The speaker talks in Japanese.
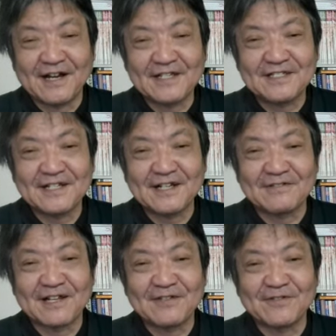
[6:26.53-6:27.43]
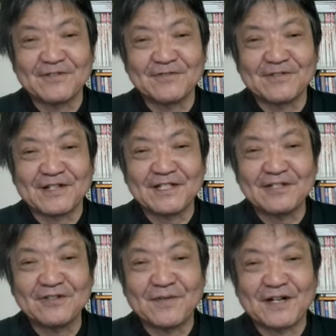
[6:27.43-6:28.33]
8年間大統領の時には
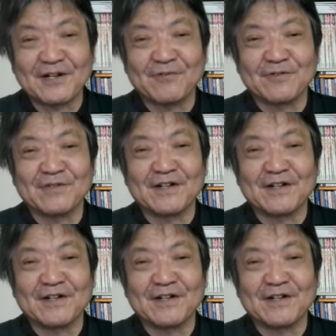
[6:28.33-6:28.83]
戦争ばっかり起こって